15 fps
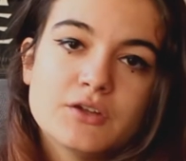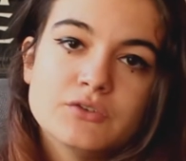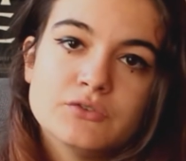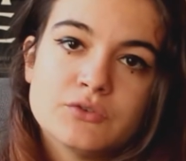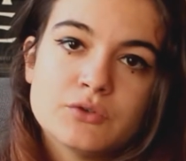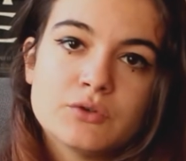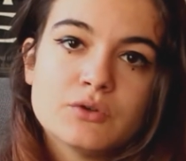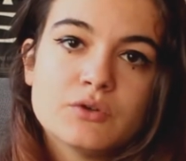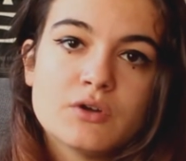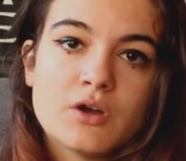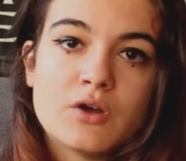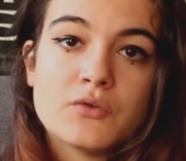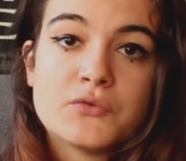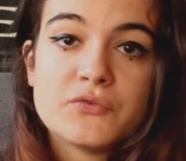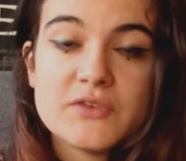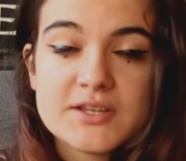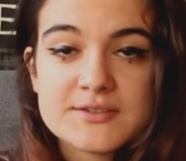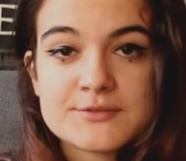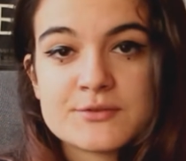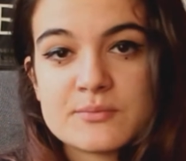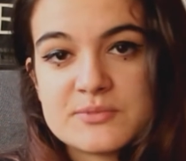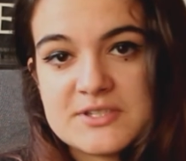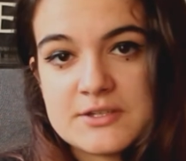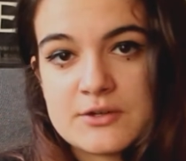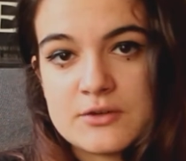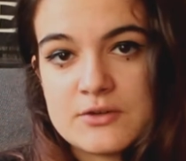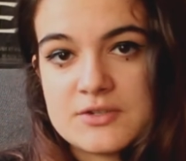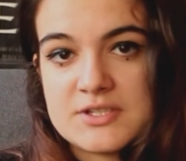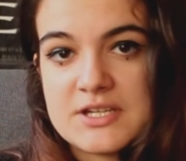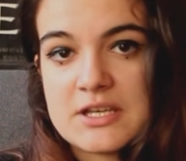de euh, fiction
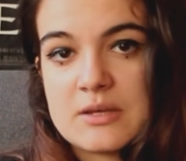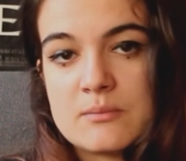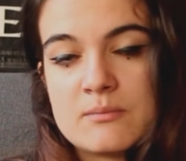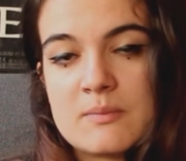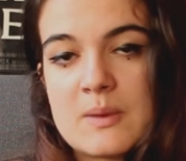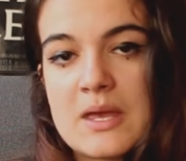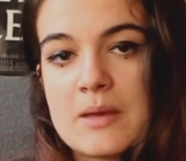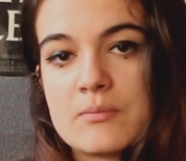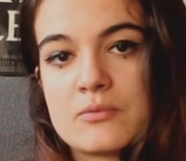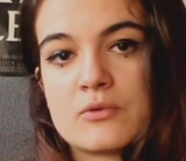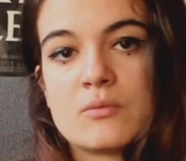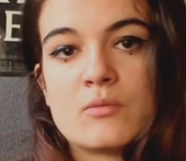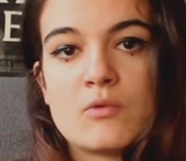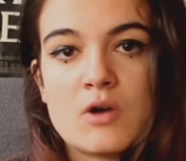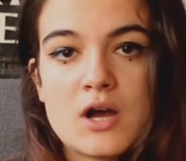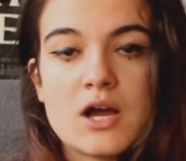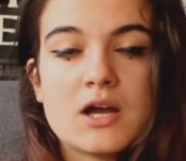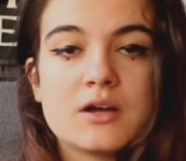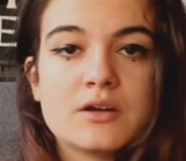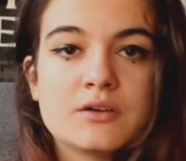psychologique, mais pour moi,